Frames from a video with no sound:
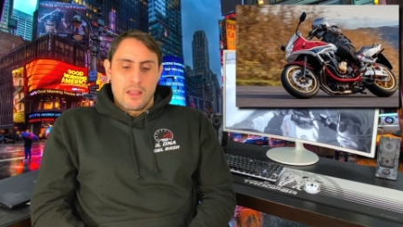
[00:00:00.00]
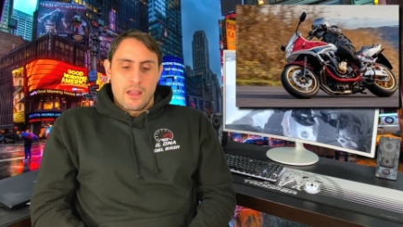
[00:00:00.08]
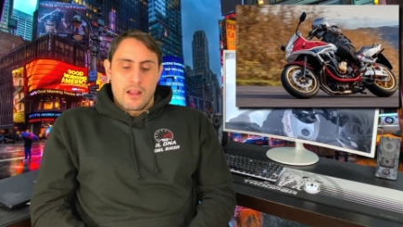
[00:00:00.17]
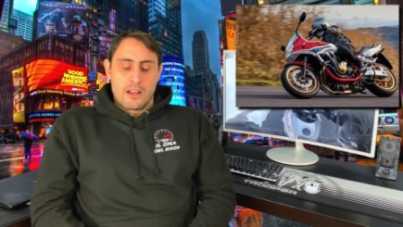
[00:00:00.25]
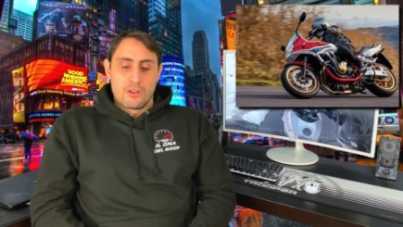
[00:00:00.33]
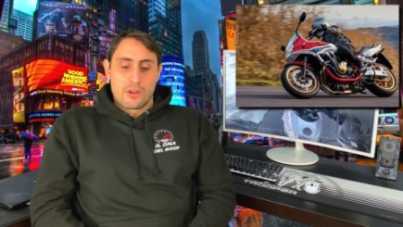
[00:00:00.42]

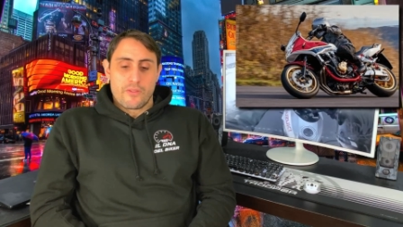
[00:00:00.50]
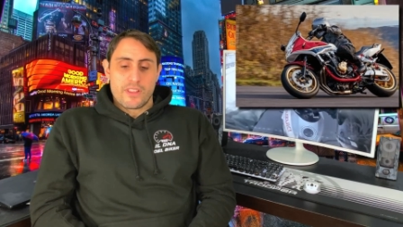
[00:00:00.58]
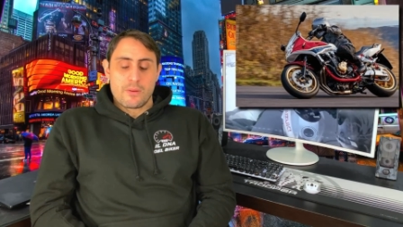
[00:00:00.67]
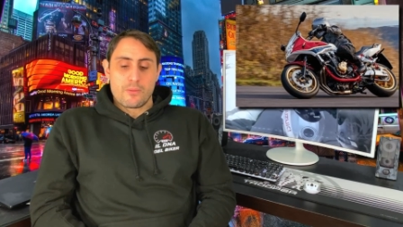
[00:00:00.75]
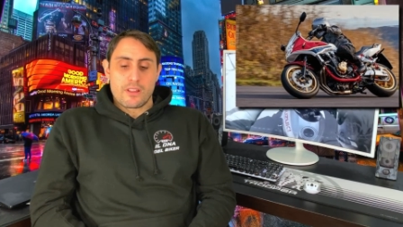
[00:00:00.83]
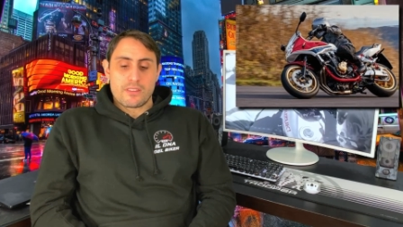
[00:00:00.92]
Allora,
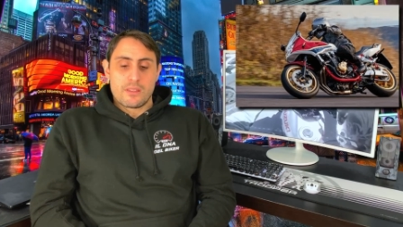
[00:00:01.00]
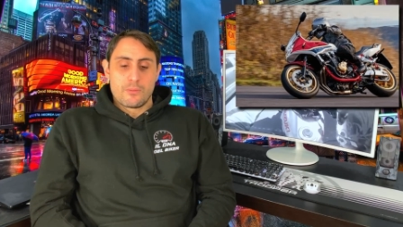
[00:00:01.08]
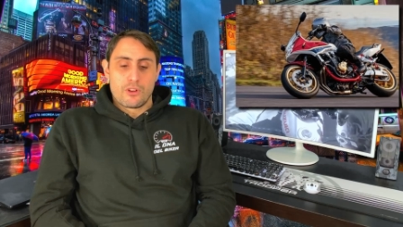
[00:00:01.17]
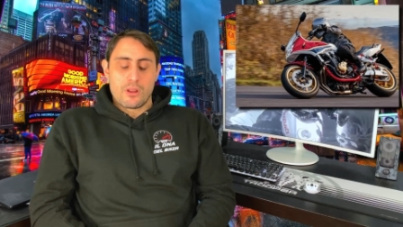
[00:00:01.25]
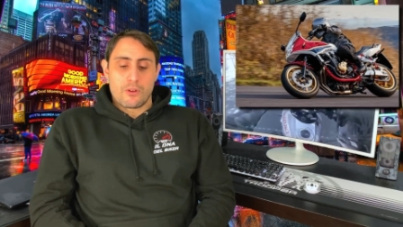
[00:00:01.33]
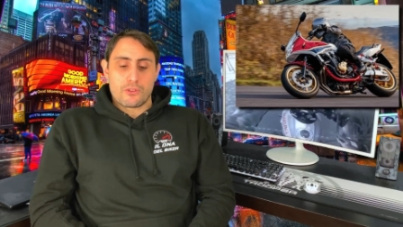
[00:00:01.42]
vediamo un
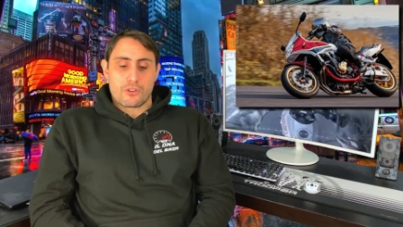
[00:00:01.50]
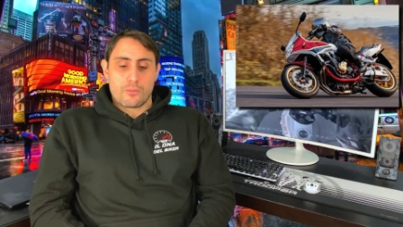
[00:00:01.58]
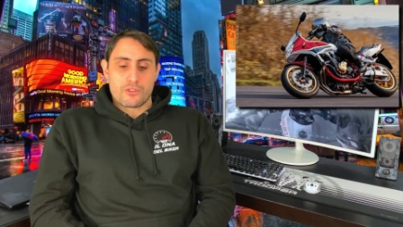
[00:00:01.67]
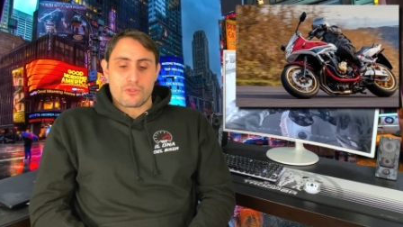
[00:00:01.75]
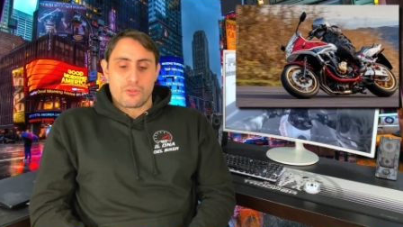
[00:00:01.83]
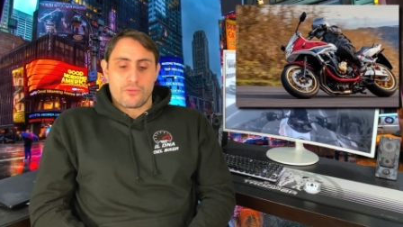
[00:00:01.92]
attimo le moto
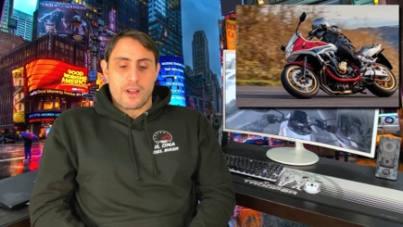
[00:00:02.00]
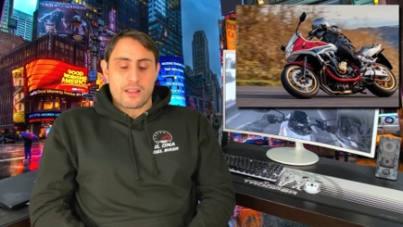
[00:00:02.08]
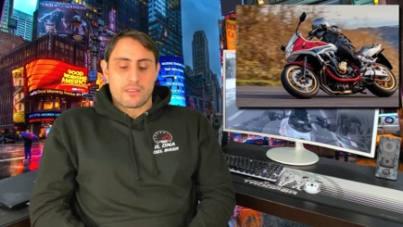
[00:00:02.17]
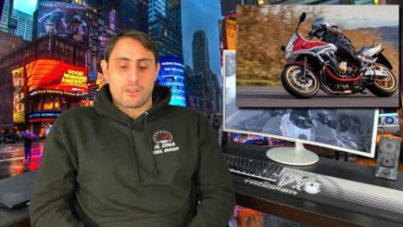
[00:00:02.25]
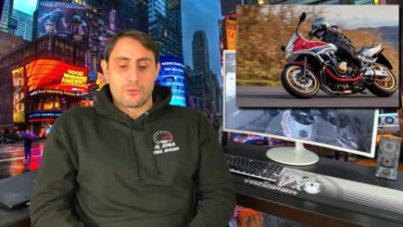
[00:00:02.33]
come sono fatte.